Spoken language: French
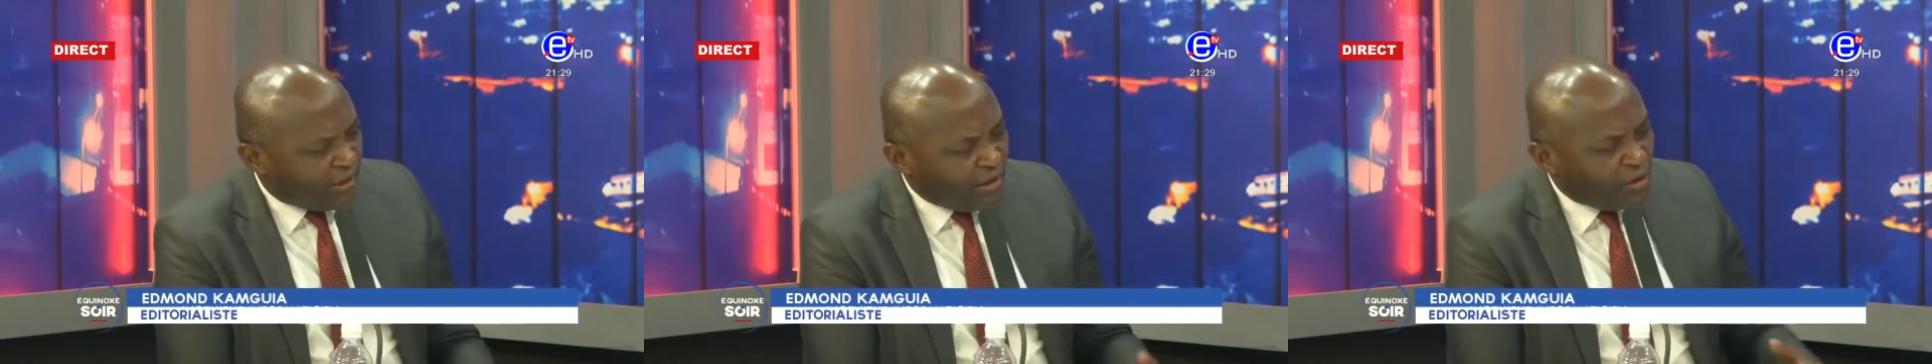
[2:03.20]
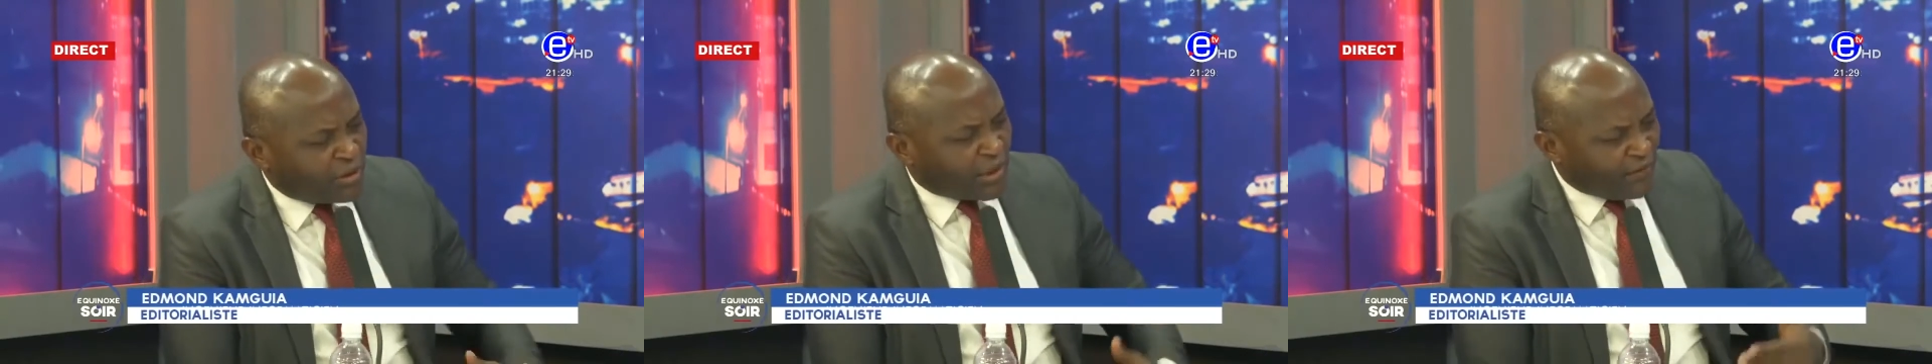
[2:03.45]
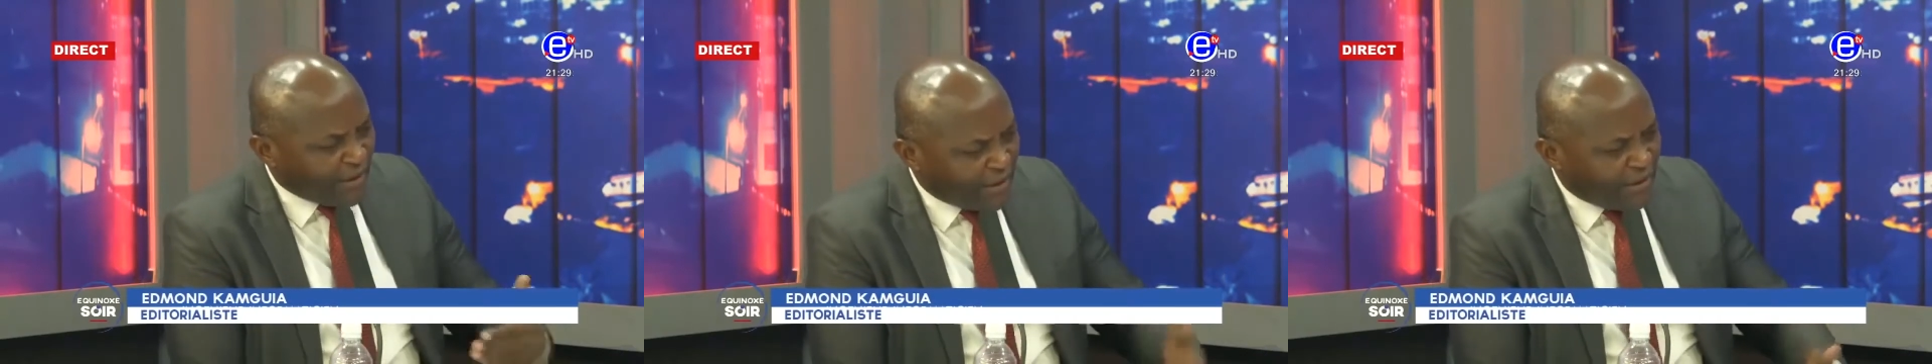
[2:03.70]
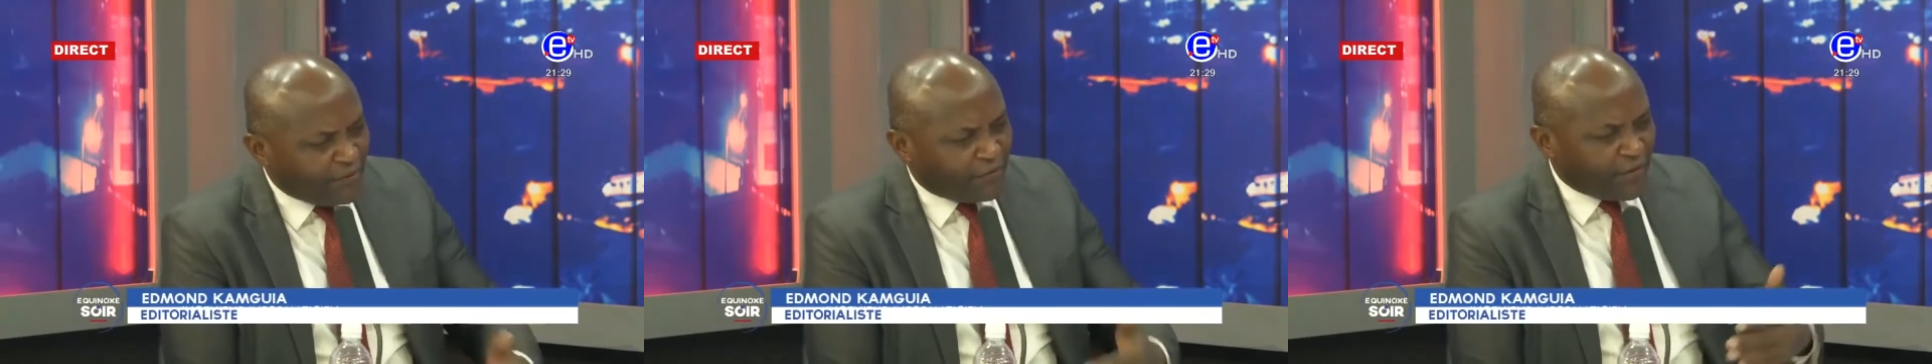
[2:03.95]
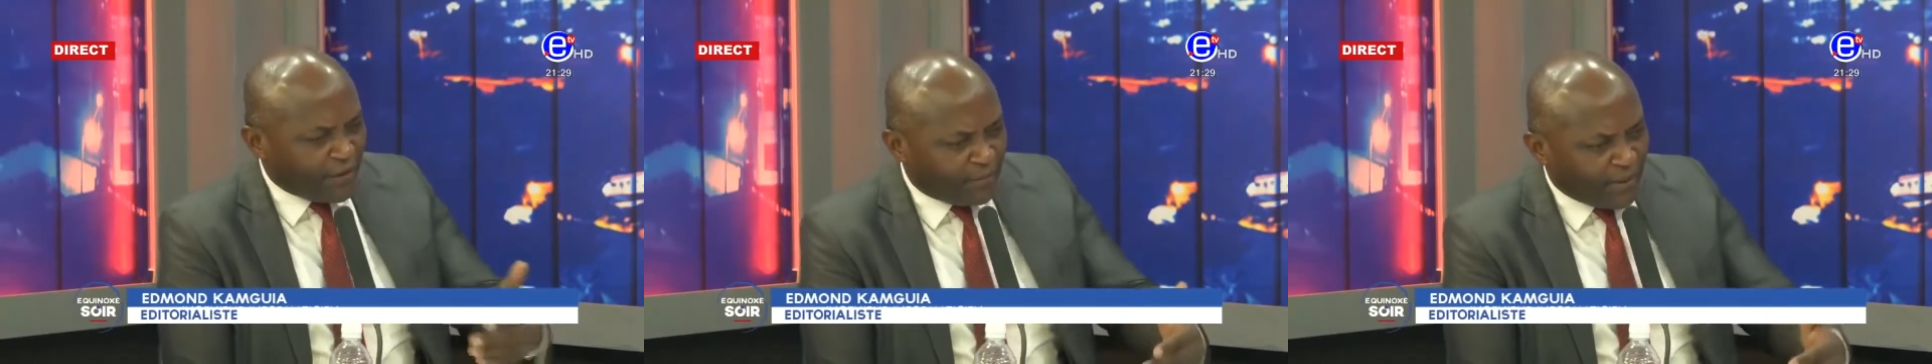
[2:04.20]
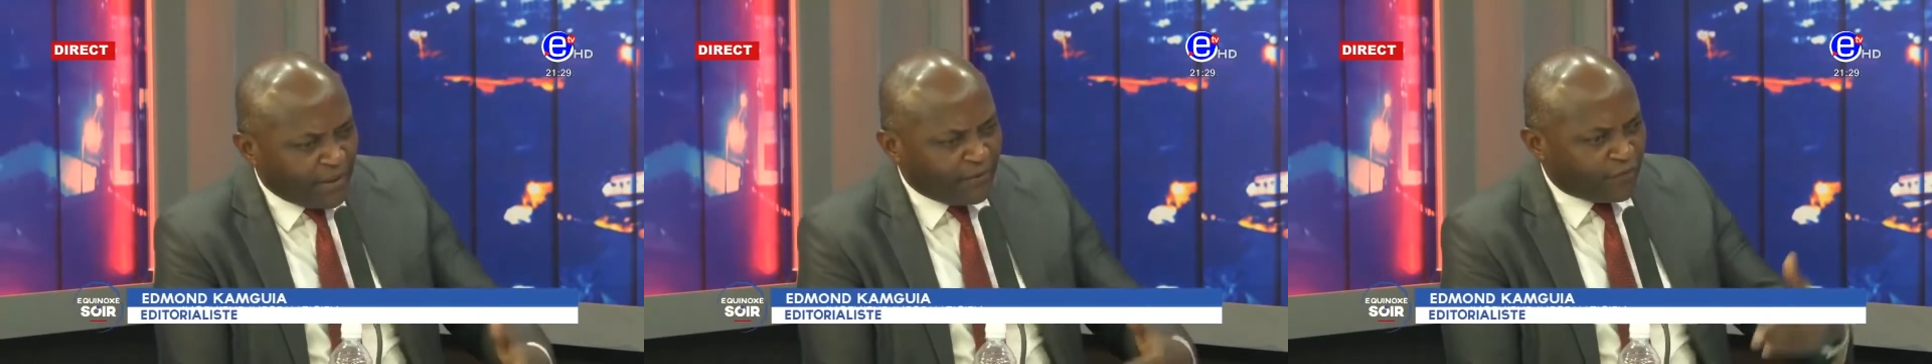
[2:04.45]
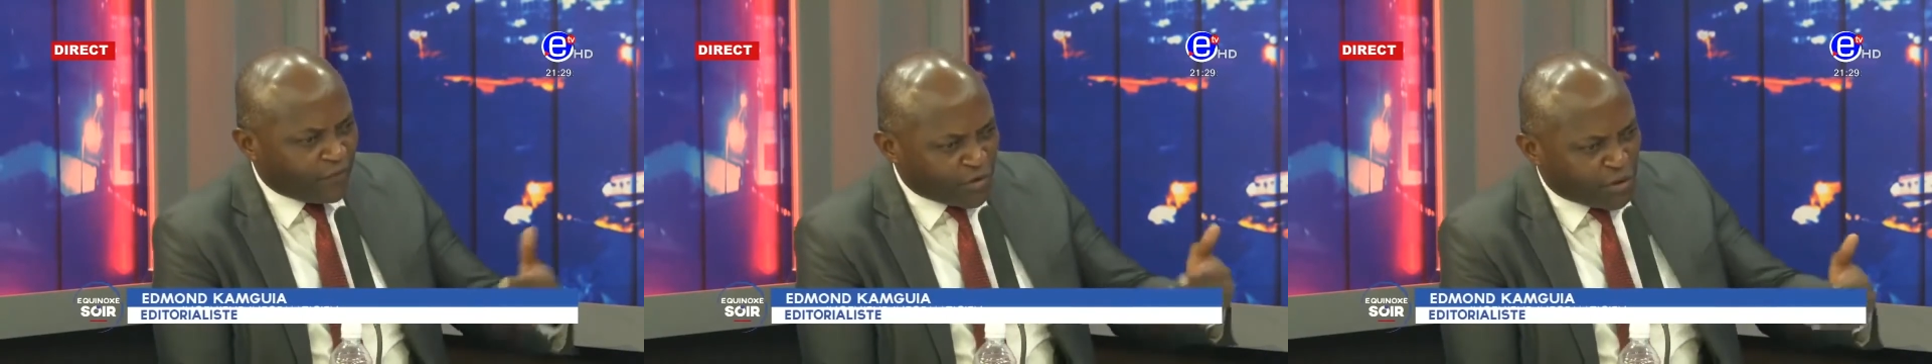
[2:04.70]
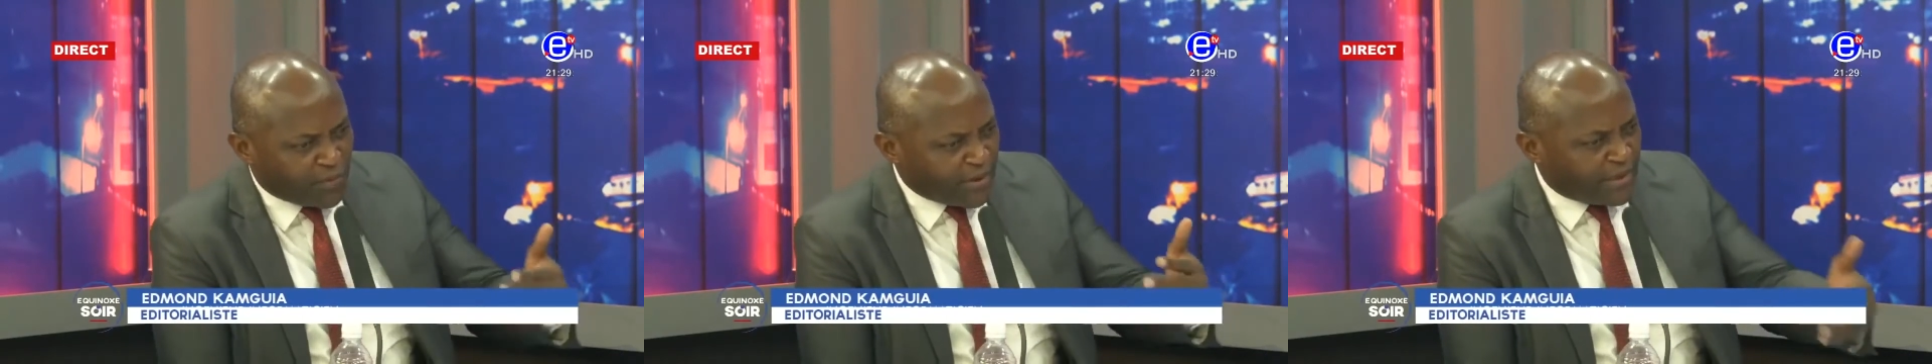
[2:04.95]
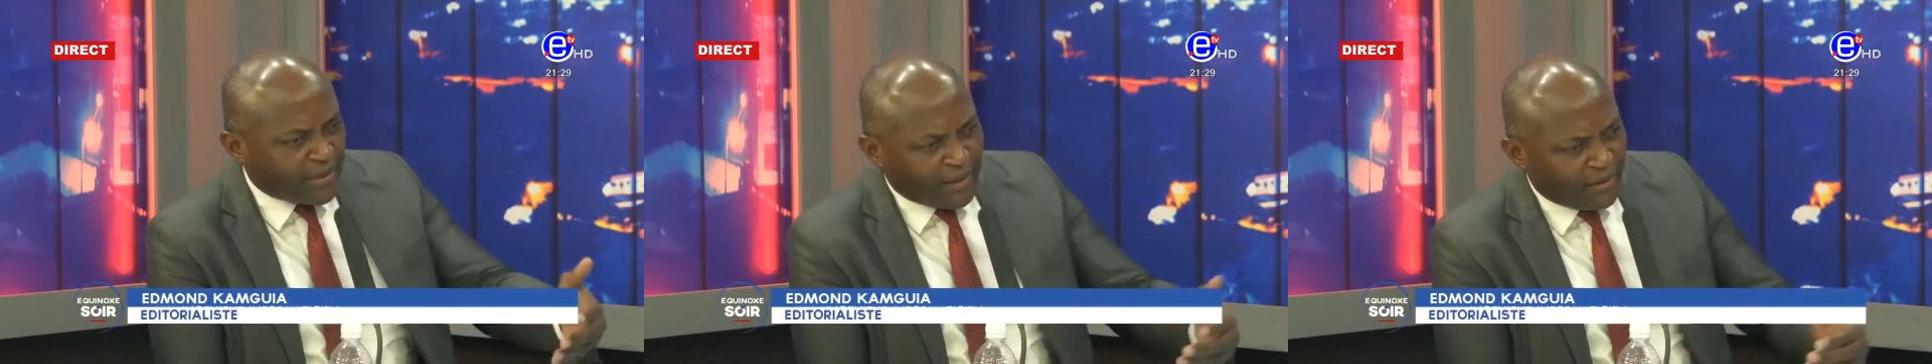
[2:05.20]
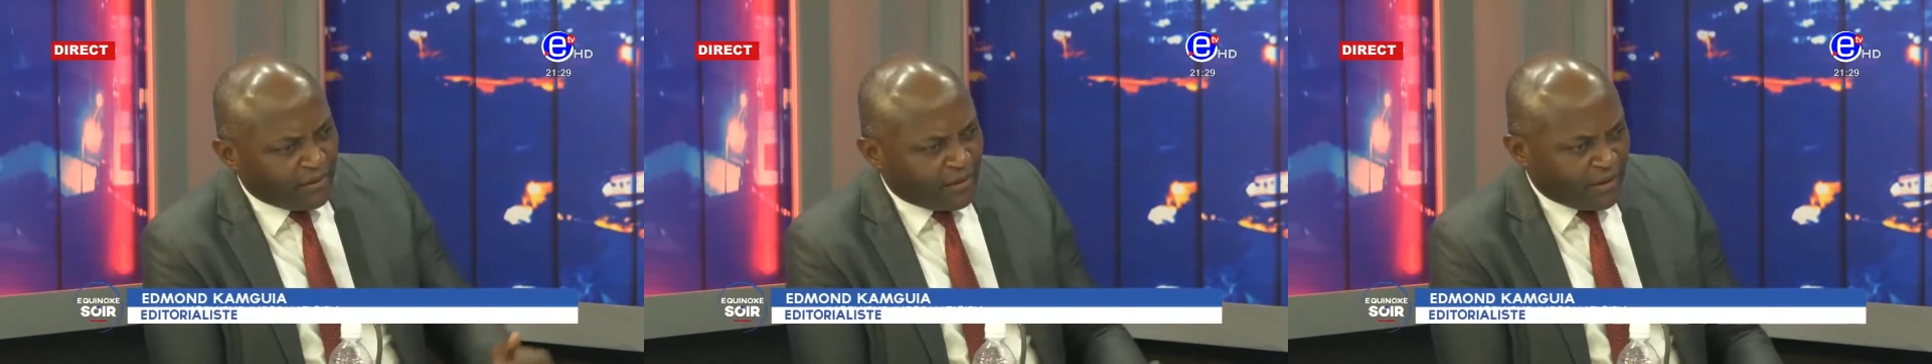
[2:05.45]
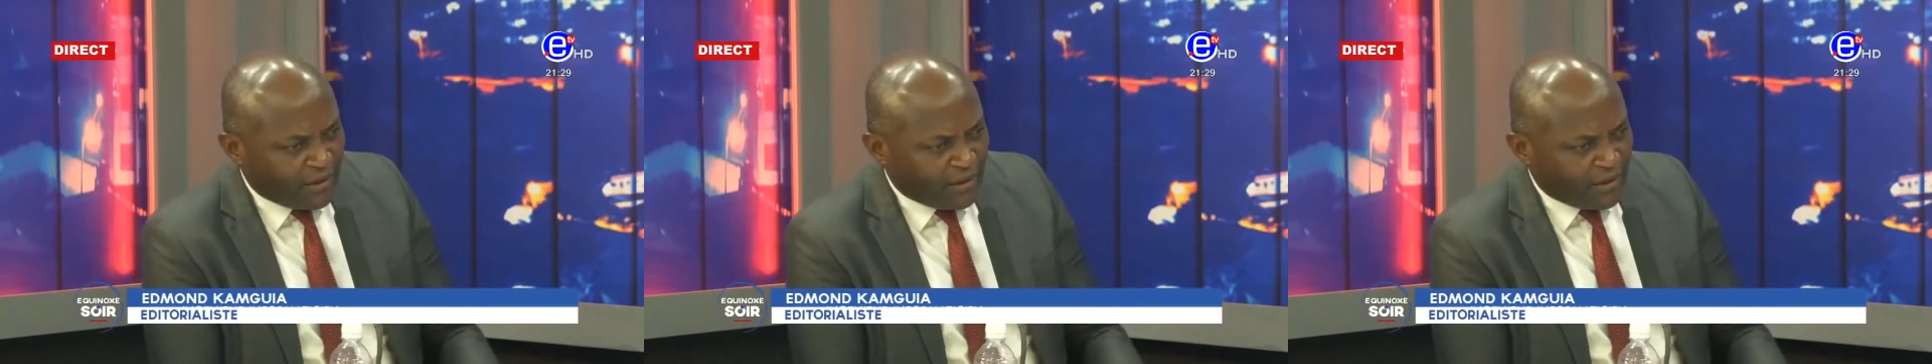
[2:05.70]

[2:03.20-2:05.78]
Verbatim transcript: et le travail qui est fait par les forces spéciales,